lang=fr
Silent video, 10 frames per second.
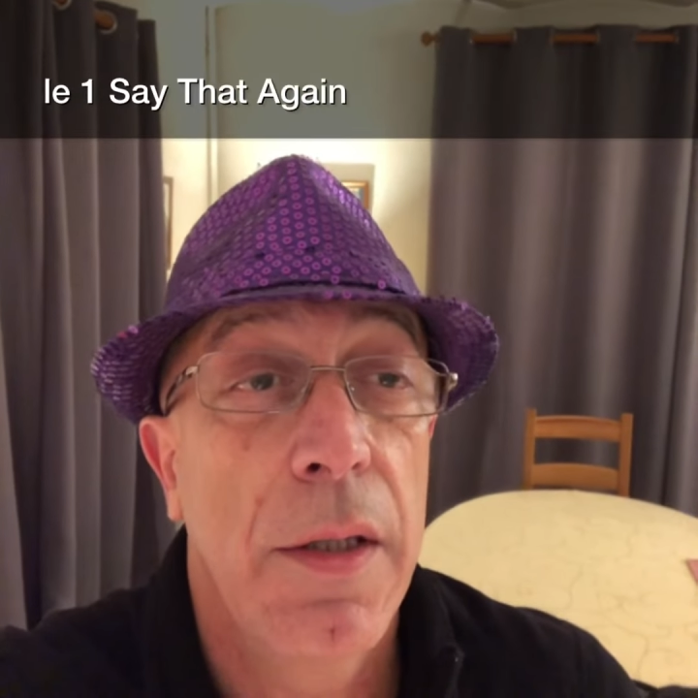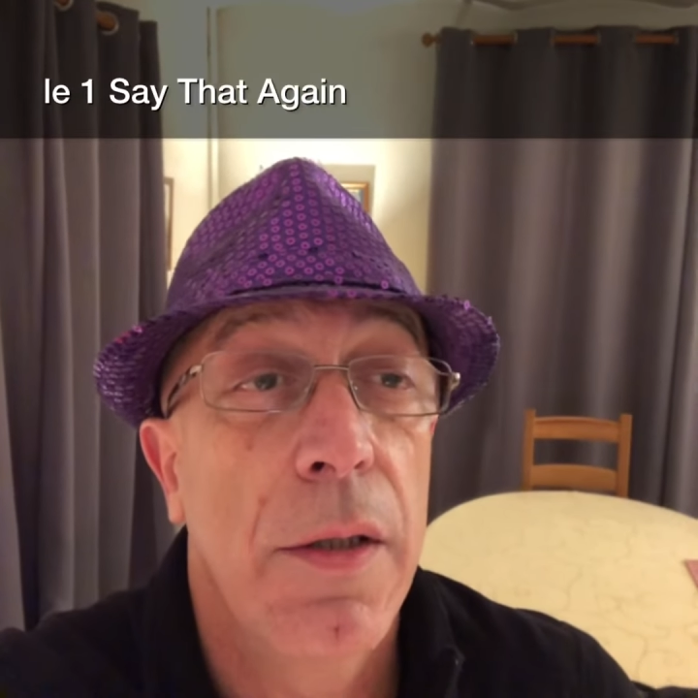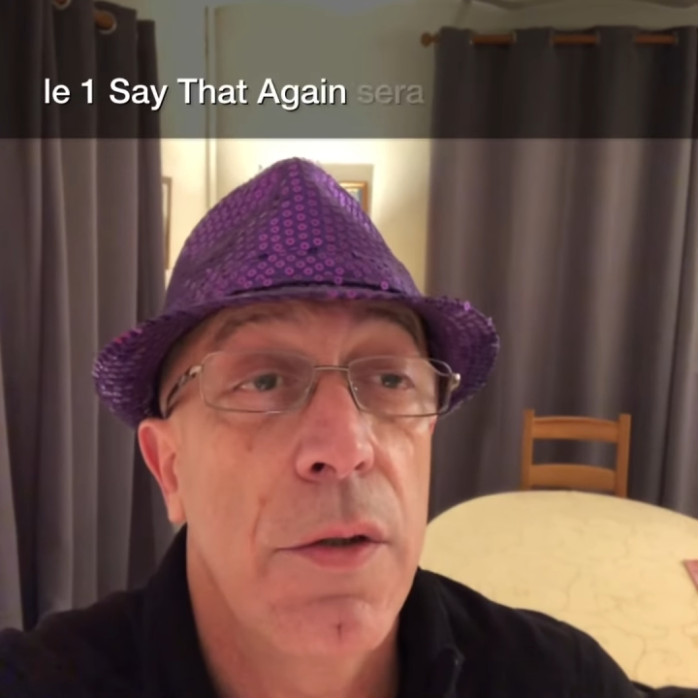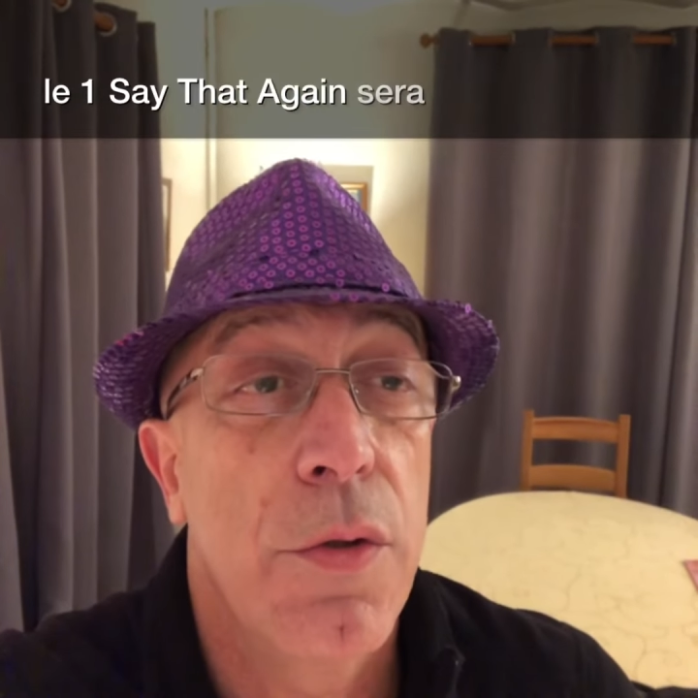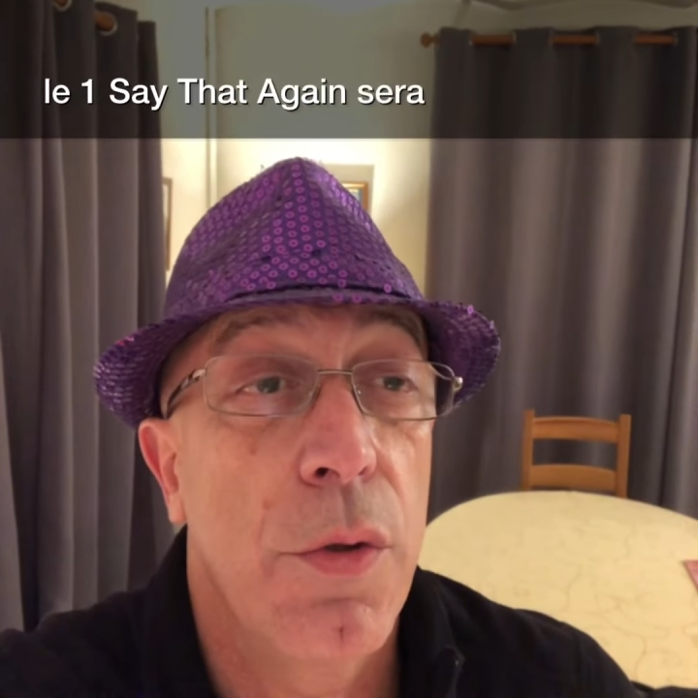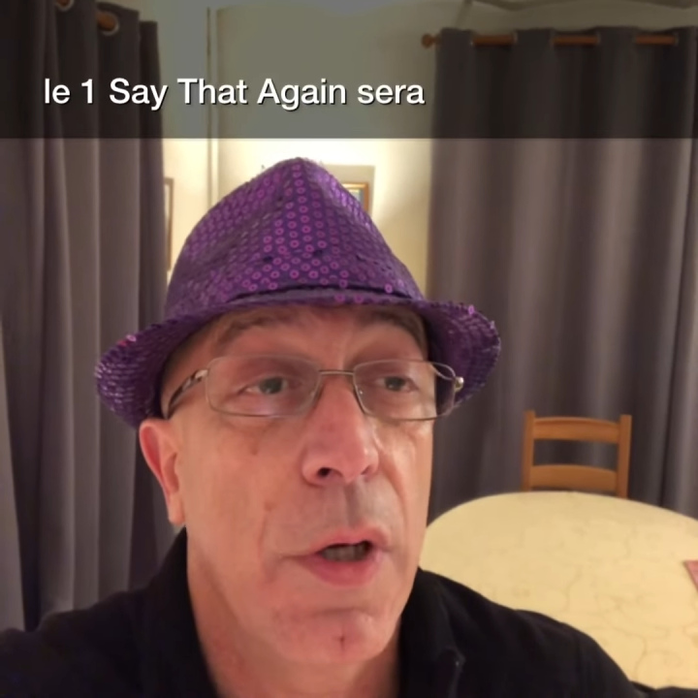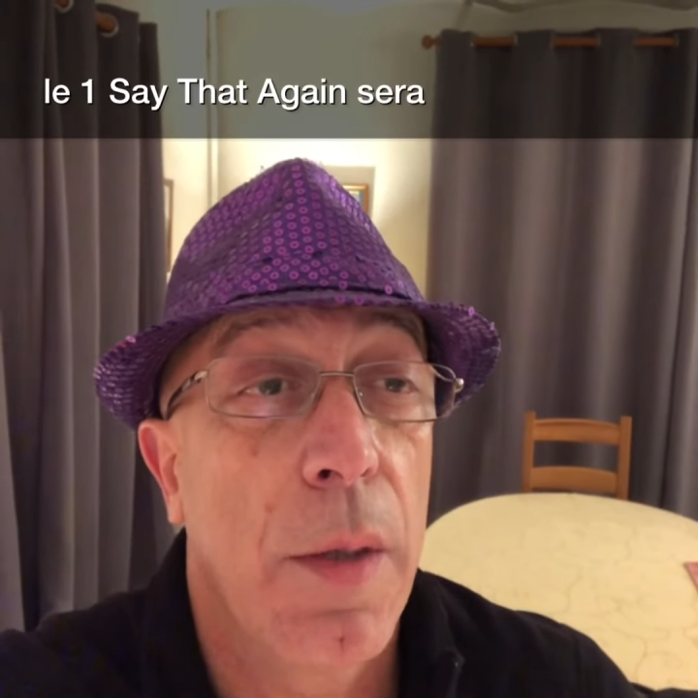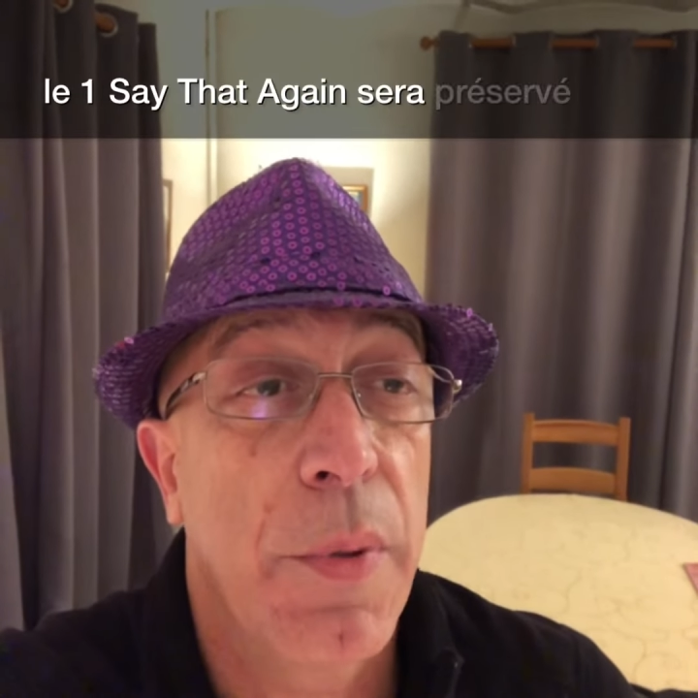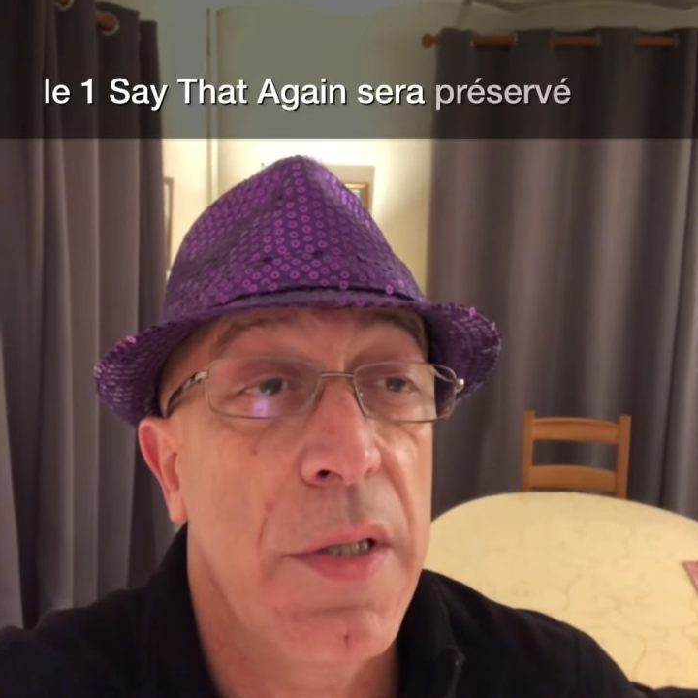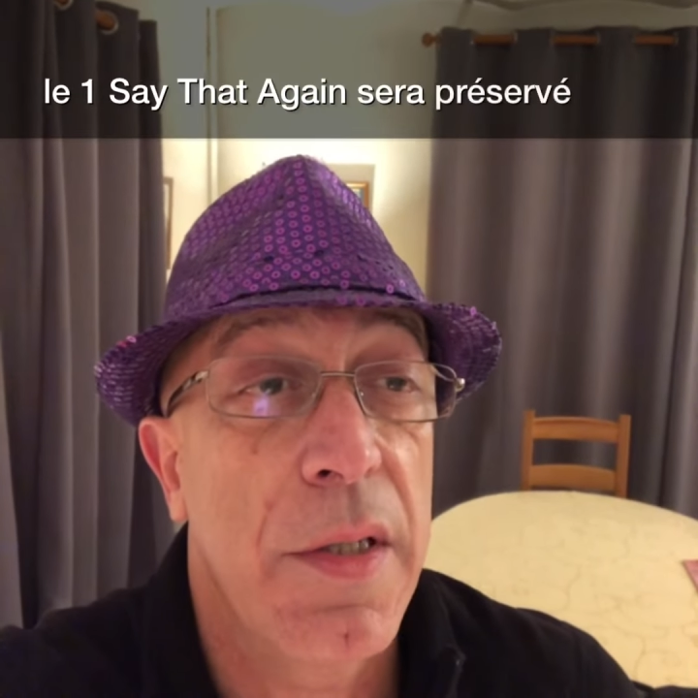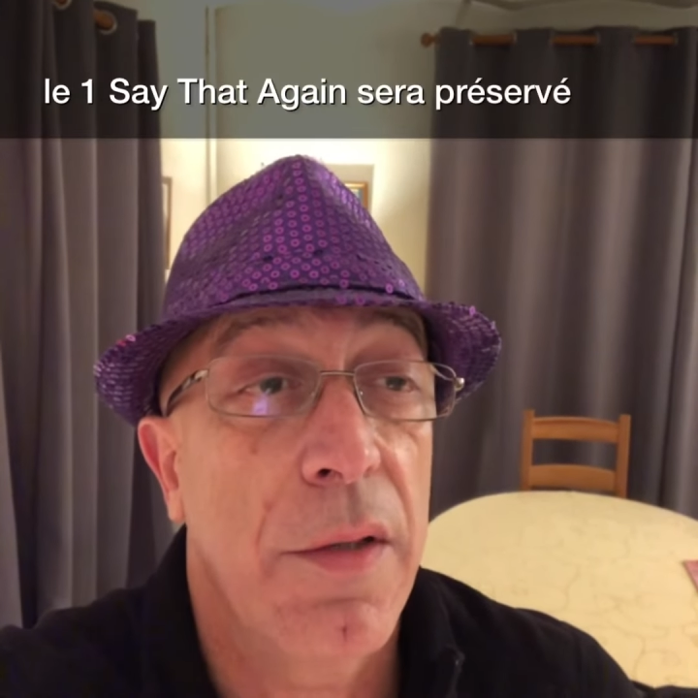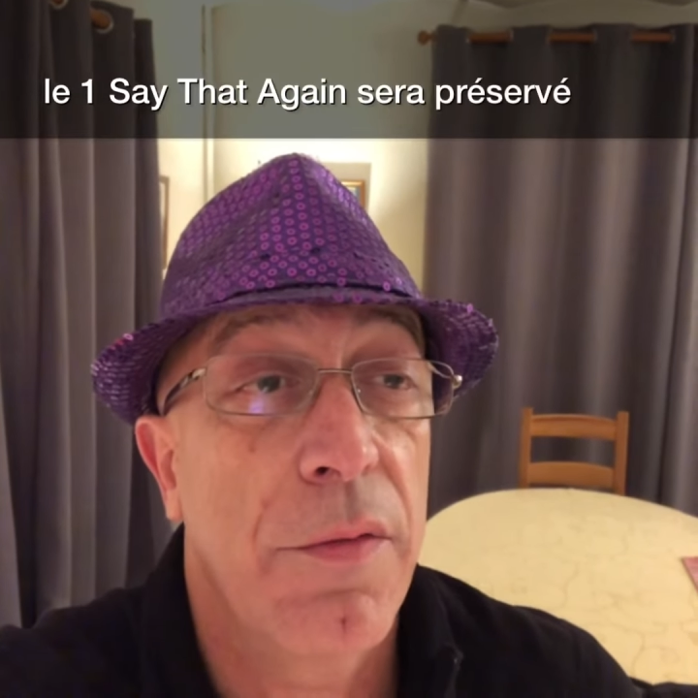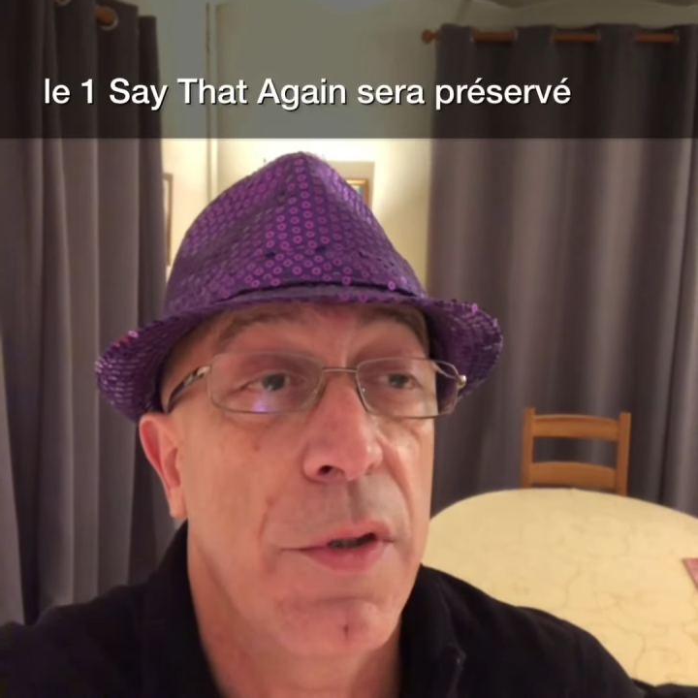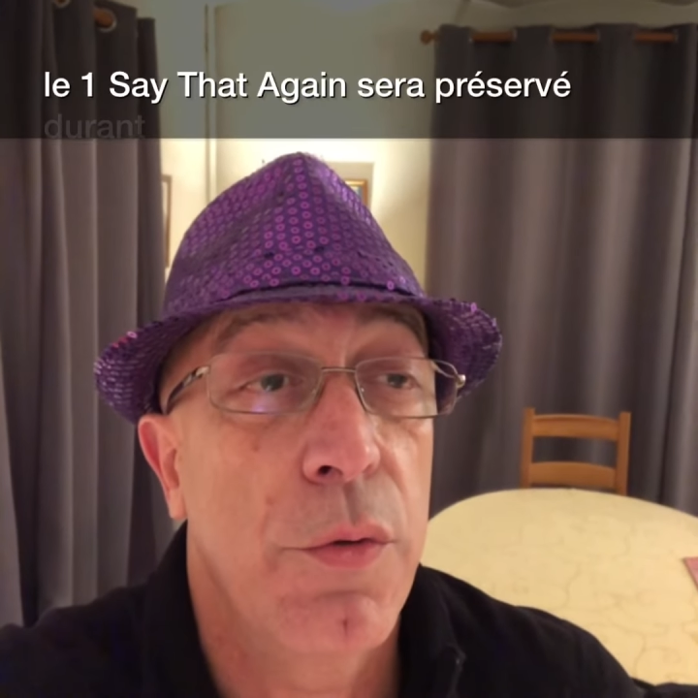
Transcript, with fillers: sera préservé